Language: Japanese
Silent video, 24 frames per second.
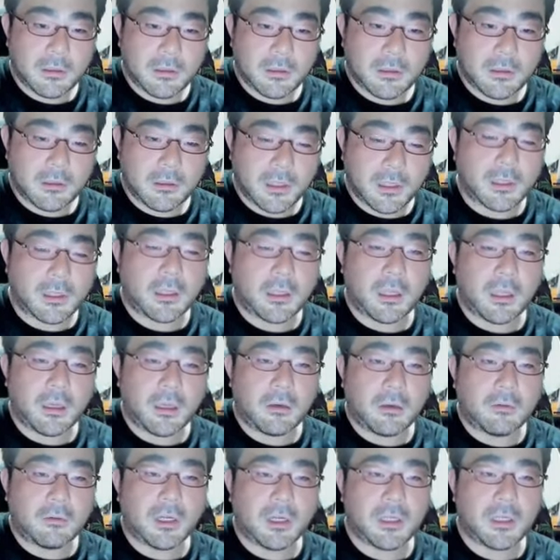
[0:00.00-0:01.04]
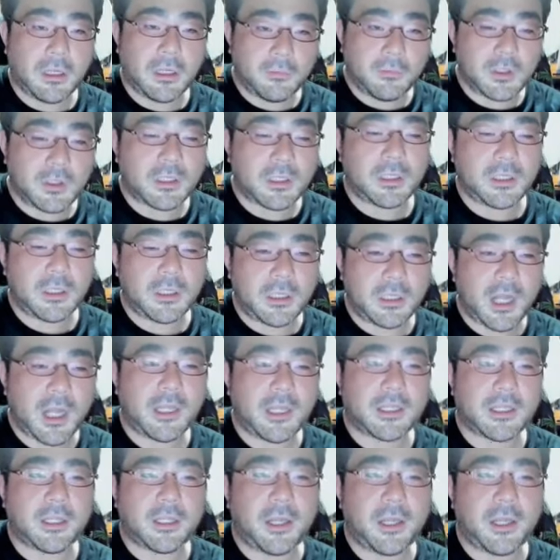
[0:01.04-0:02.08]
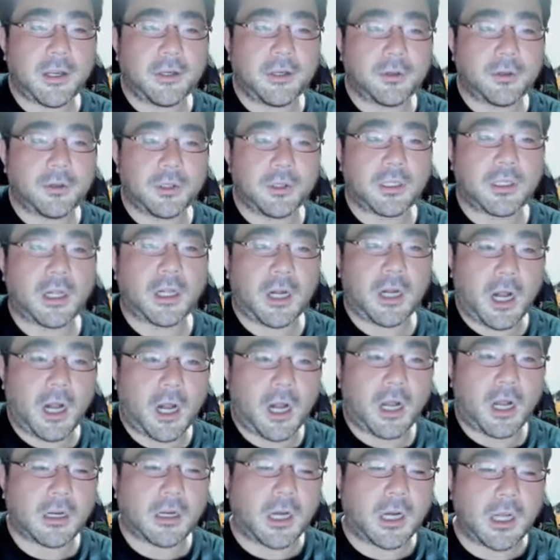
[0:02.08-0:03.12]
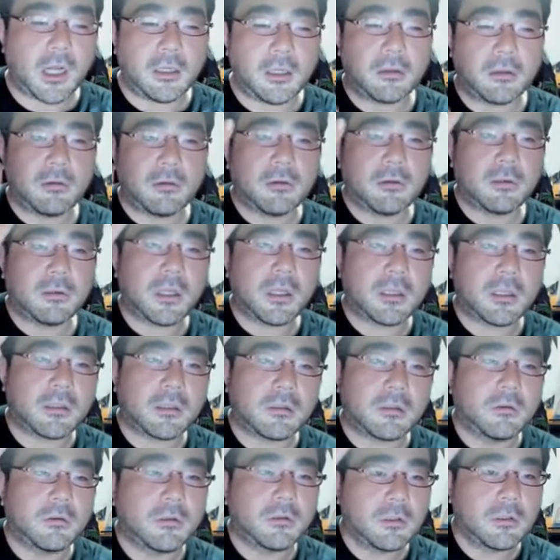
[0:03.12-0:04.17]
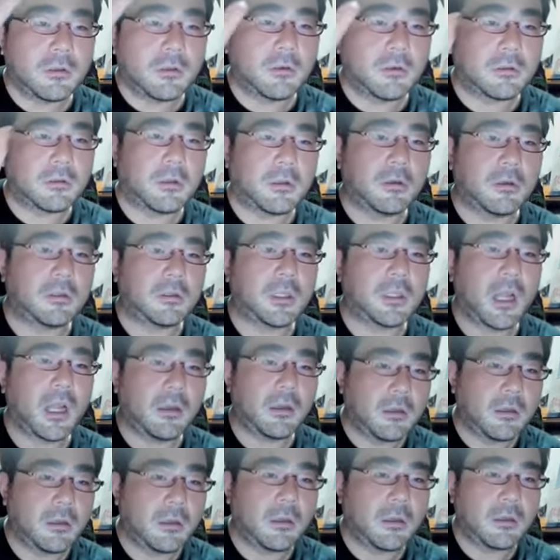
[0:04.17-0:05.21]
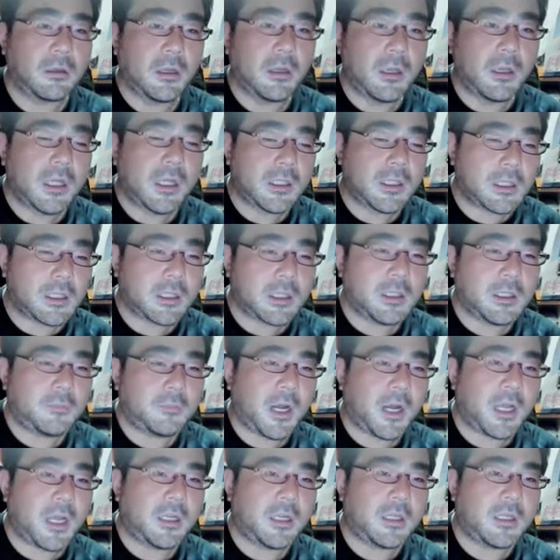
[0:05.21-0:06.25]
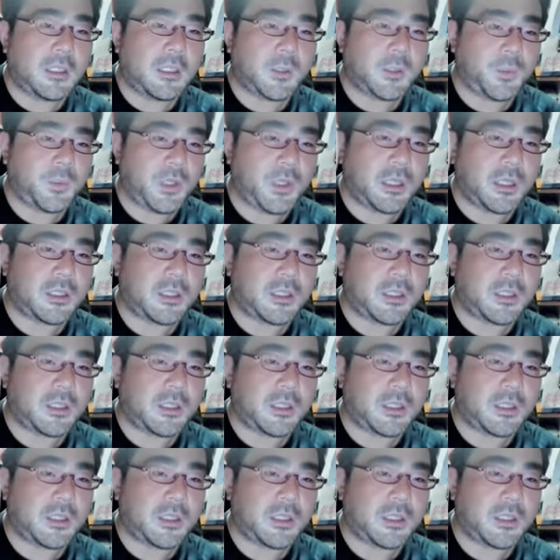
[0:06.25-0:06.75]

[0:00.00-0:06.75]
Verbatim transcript: だって俺ね、もし電車で行くとしたら、関東鉄道常総線、つくばエクスプレス